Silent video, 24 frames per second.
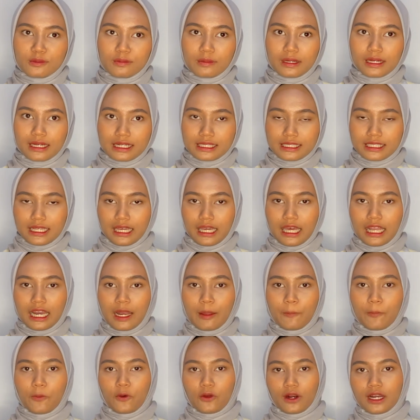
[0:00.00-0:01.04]
mengerjakan
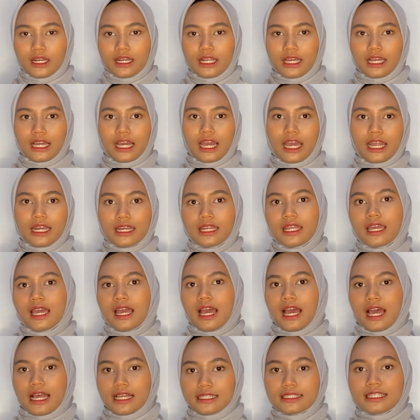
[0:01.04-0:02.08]
laporan dengan
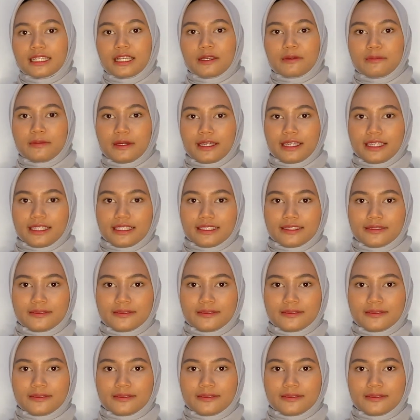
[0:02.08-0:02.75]
hasil yang baik.